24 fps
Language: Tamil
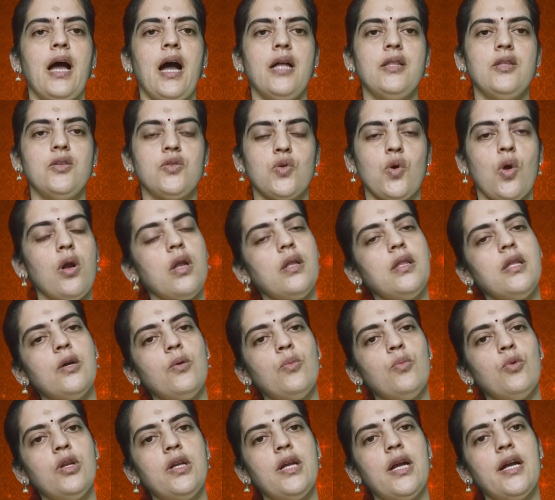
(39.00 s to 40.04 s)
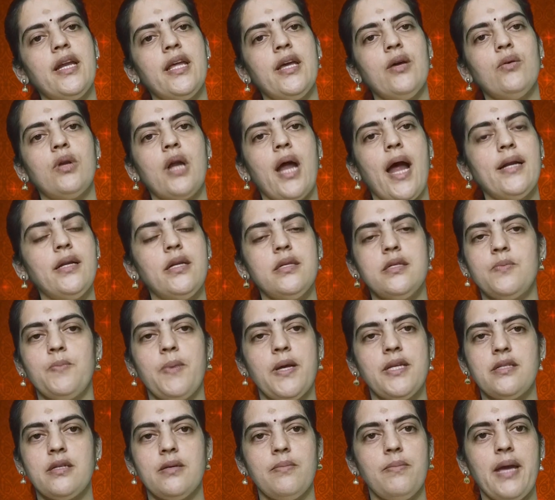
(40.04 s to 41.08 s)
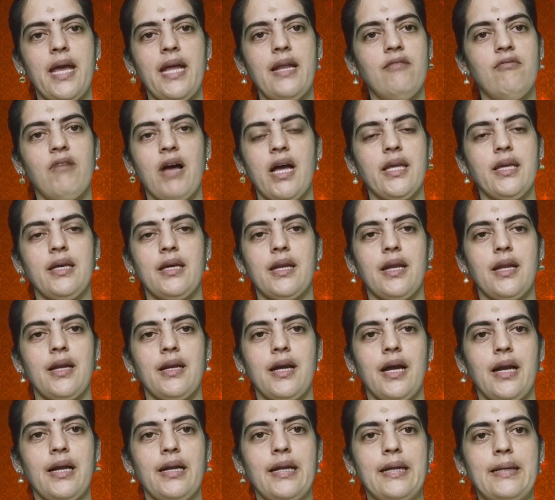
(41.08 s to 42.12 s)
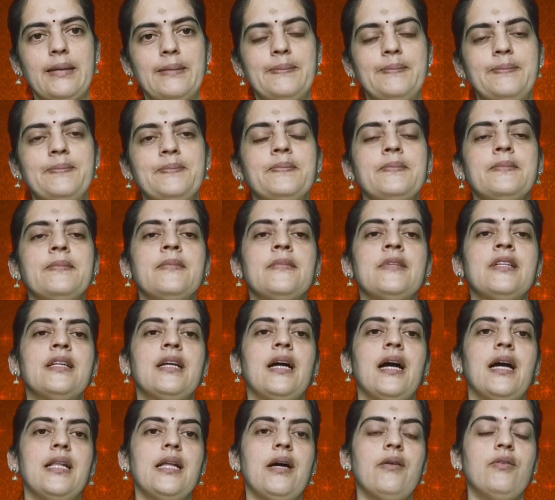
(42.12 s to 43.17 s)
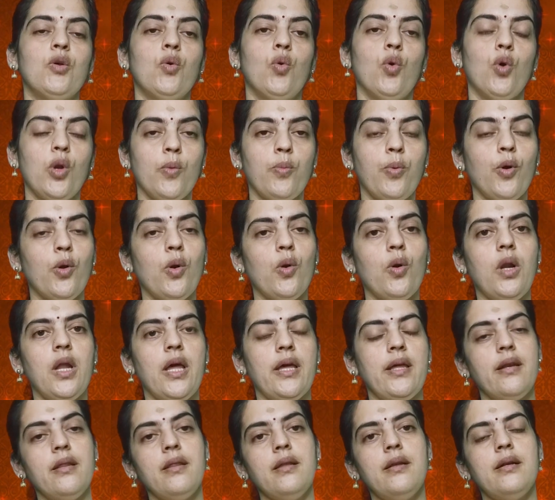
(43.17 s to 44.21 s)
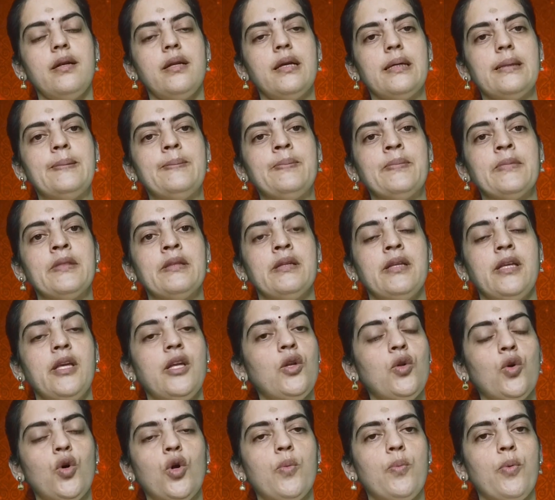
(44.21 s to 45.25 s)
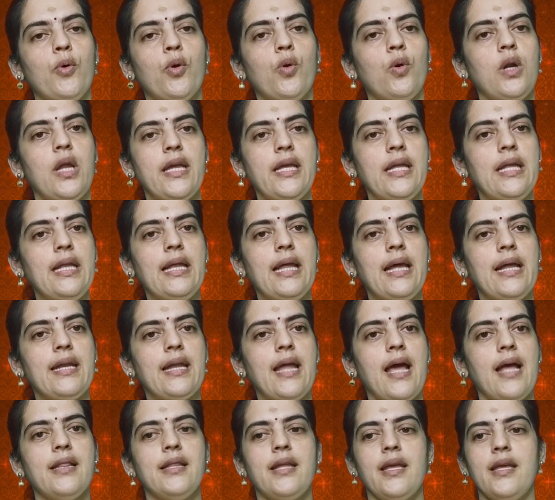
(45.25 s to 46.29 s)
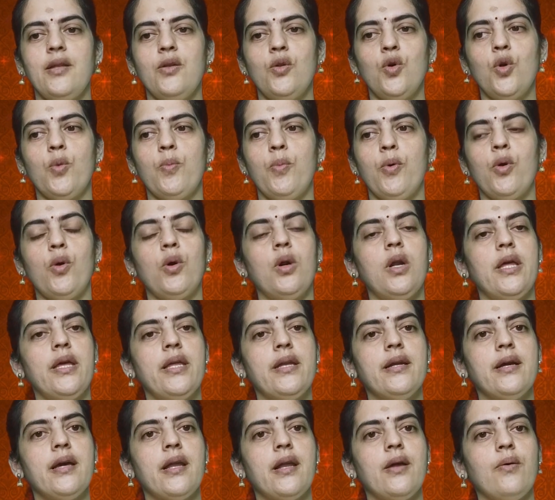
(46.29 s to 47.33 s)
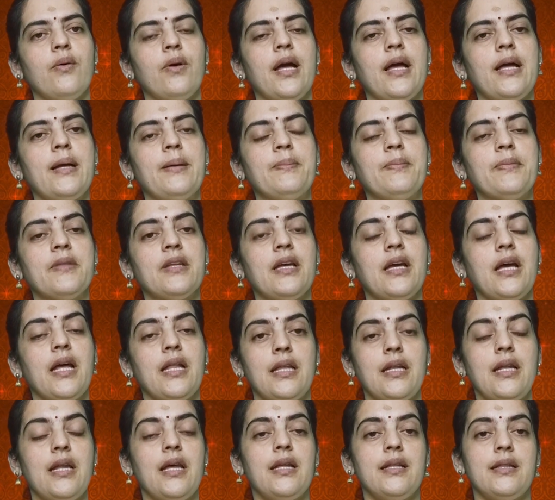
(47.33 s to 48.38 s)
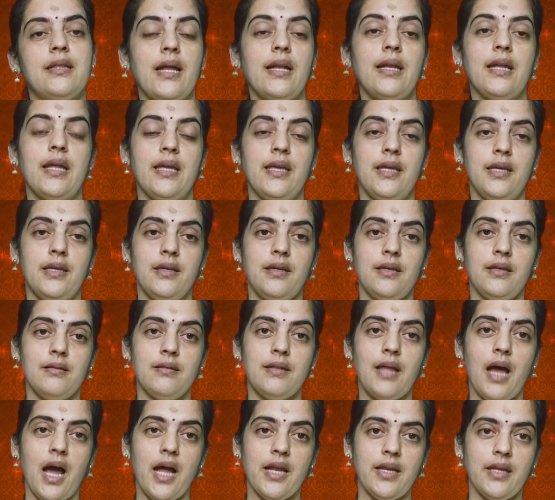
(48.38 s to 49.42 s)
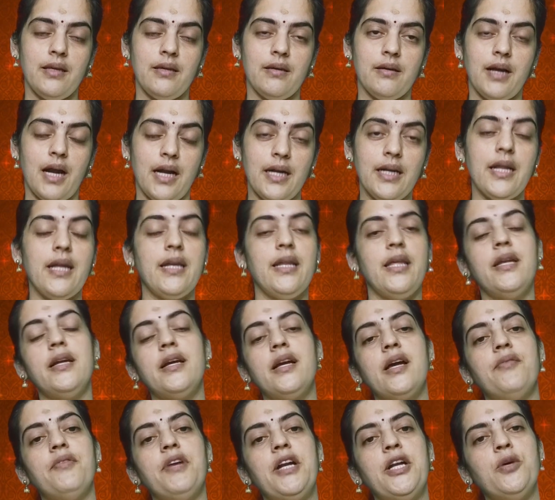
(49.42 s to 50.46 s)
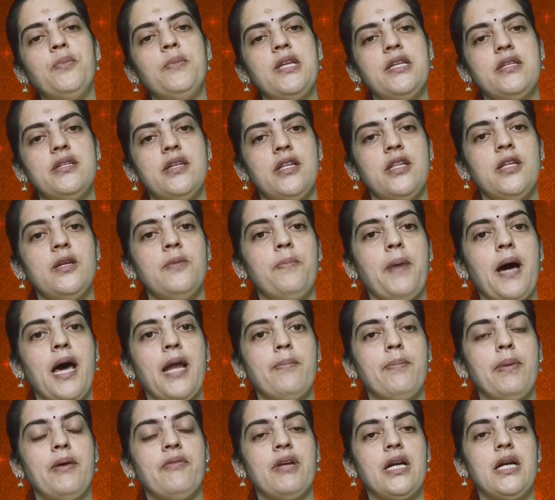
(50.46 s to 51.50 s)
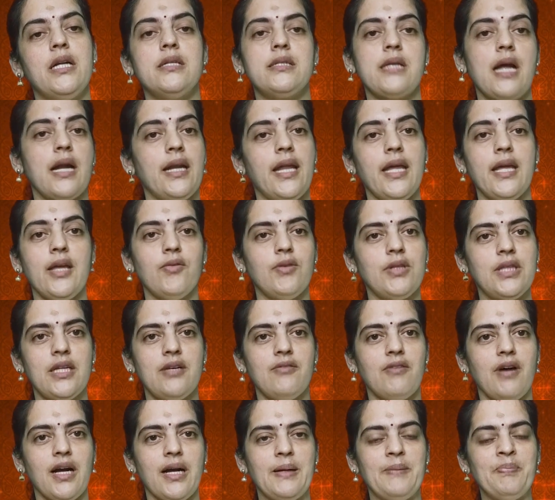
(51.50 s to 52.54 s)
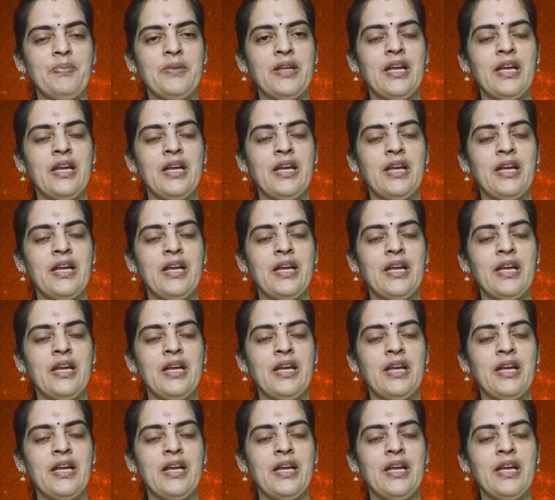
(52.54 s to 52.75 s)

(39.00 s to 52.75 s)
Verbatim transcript: அது சொல்றதுக்கு முன்னாடியே ஒரு ஆன்டிசிபேட்டரி பெயில் வாங்கிக்கிறார் கண்ணன் அதாவது ஒரு பொருள்ல இருந்துட்டு இன்னொரு பொருள்ல இல்லைன்னா அந்த இன்னொரு பொருள்ல இருக்கிறவங்க அதுல தன்னை தான் கண்ணன் இருக்க வேண்டும் என்று எதிர்பார்ப்பவர்கள் சண்டைக்கு வந்துருவாங்க